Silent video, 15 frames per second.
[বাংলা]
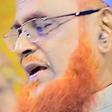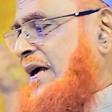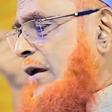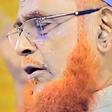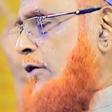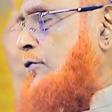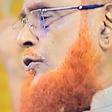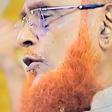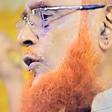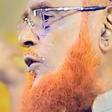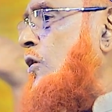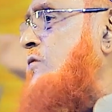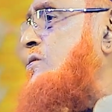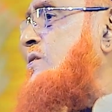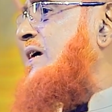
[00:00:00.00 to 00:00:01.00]
এর অর্থ
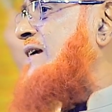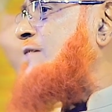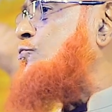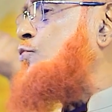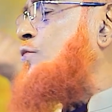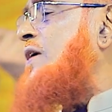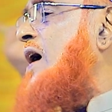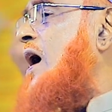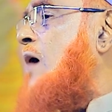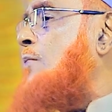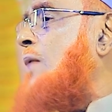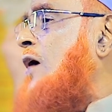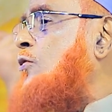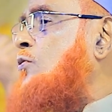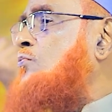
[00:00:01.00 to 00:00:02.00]
হলো যে যুগে
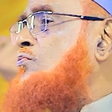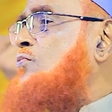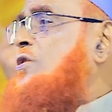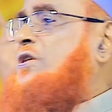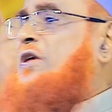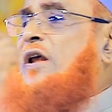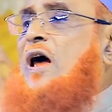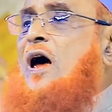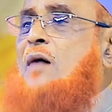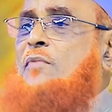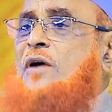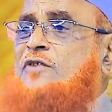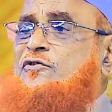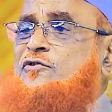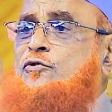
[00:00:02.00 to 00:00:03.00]
আমার উম্মতেরা
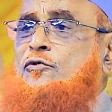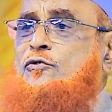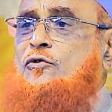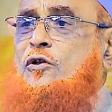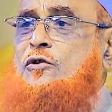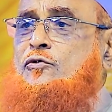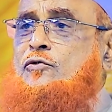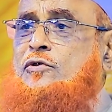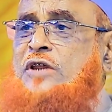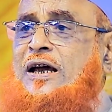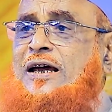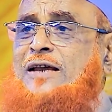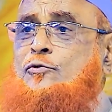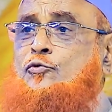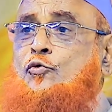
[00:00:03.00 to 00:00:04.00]
আমার সুন্নত
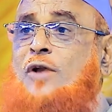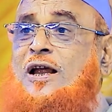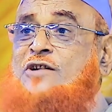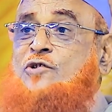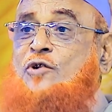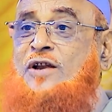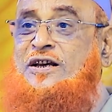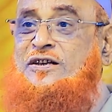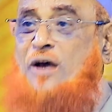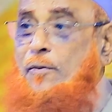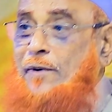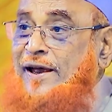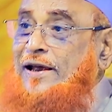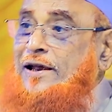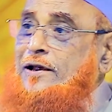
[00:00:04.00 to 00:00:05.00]
থেকে দূরে সরে
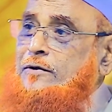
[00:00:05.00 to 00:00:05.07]
যাবে